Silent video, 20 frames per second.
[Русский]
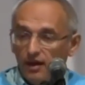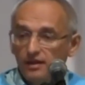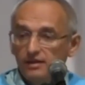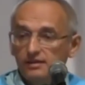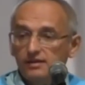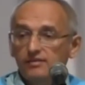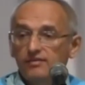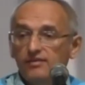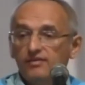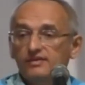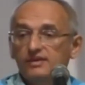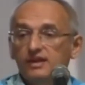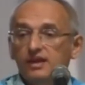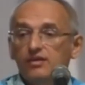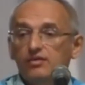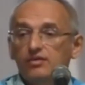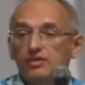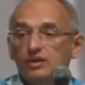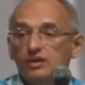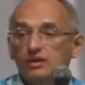А если вы
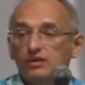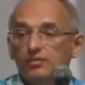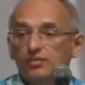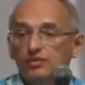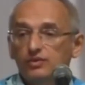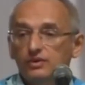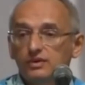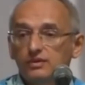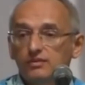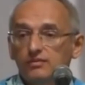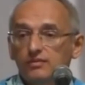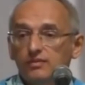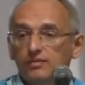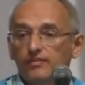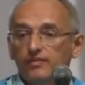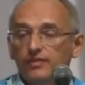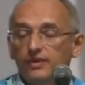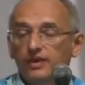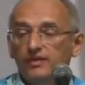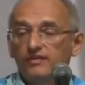встаете, допустим,
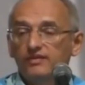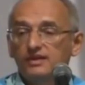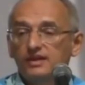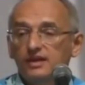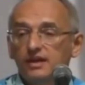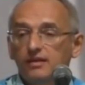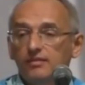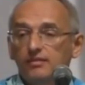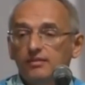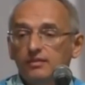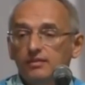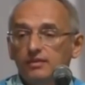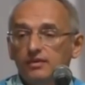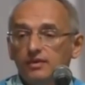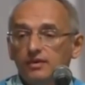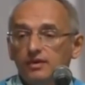не в 7,